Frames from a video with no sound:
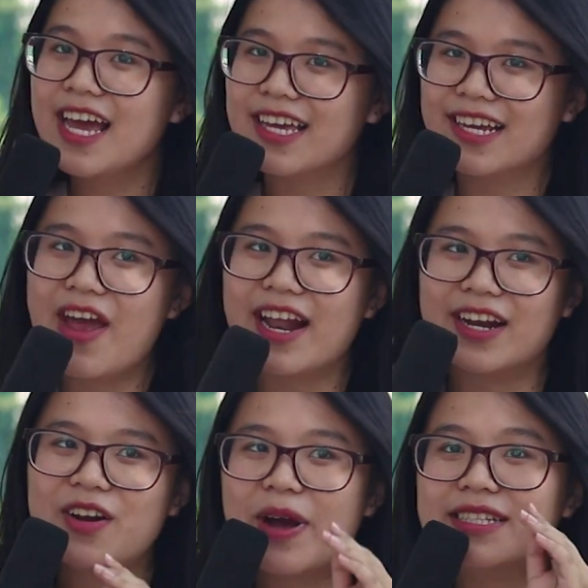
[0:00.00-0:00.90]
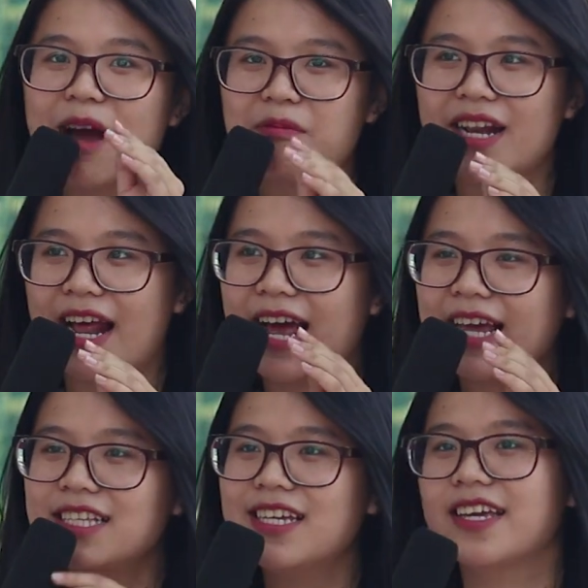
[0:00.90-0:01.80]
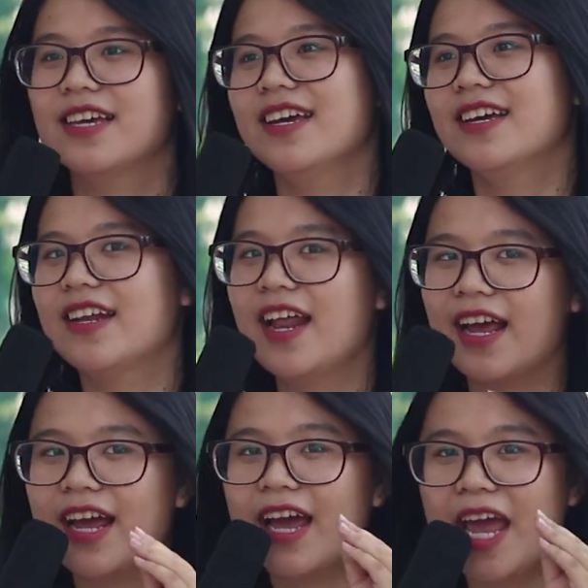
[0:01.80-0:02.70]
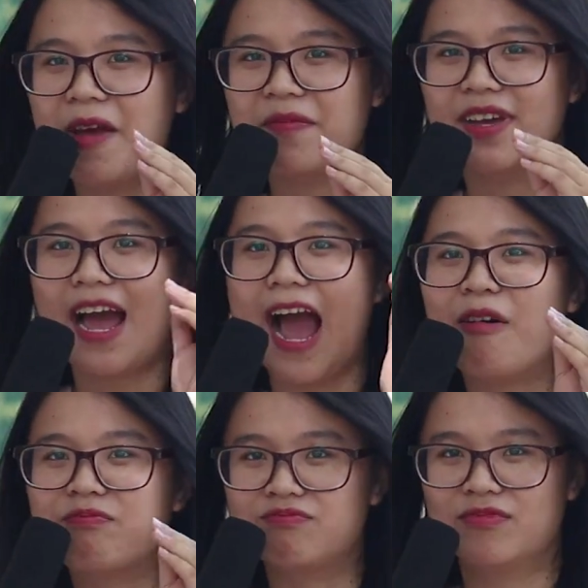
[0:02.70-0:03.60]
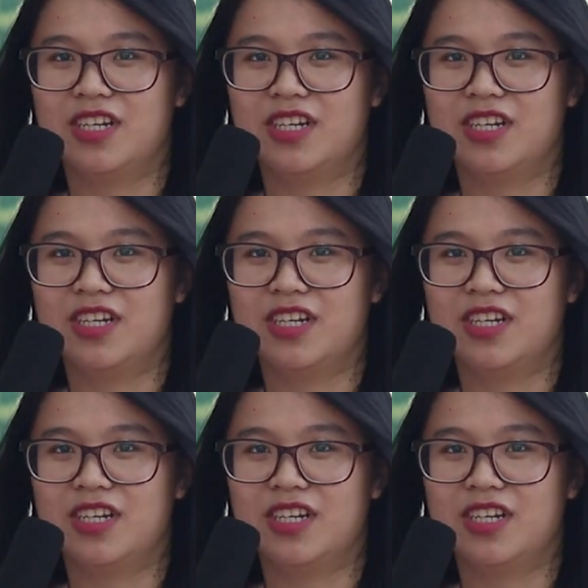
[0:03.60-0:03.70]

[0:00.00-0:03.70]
chị cái này là rất quan trọng đây là hãy lắng nghe chị này các em học